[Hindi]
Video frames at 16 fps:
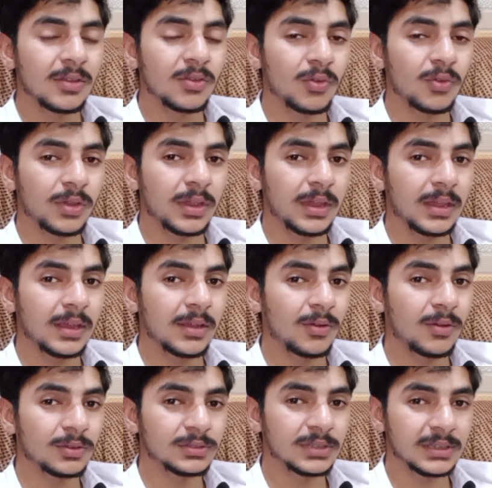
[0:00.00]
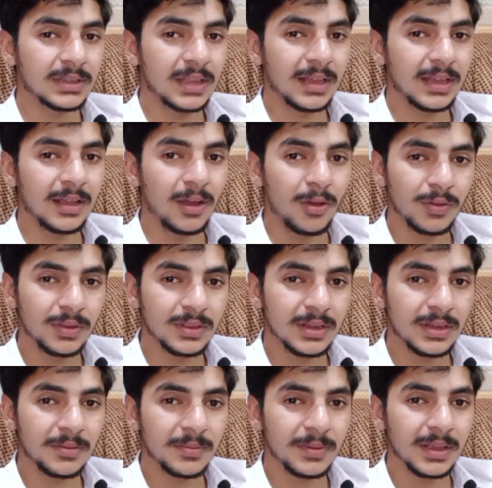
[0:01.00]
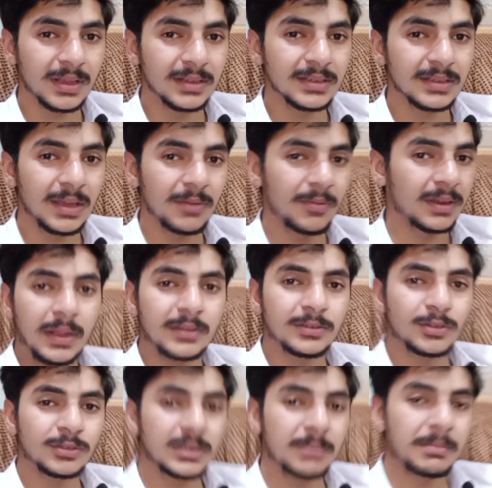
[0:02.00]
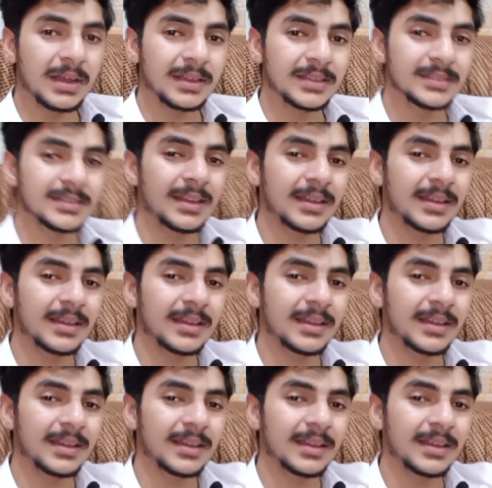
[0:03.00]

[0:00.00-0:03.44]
क्योंकि हो सकता है गांव की तरफ निकल जाए मैंने सोचा बाकी